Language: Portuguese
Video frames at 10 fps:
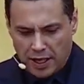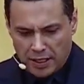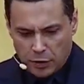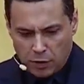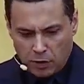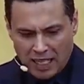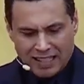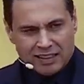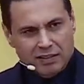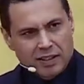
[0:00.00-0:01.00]
elas vão
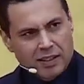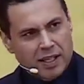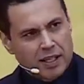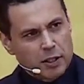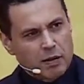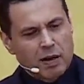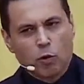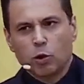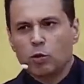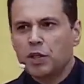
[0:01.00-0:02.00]
lá querer tirar uma
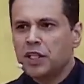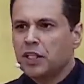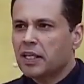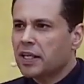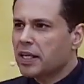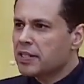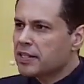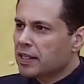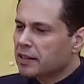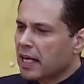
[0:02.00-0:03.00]
gordurinha, querer
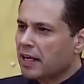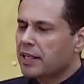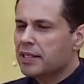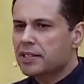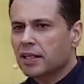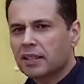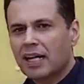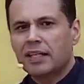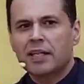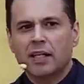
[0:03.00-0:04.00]
acertar aqui, acertar
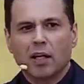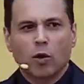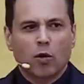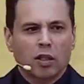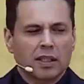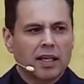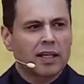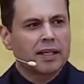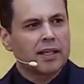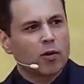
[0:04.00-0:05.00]
ali, corta
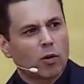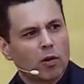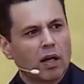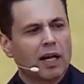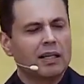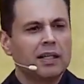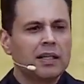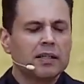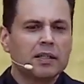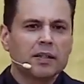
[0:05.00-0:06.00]
daqui, coloca ali,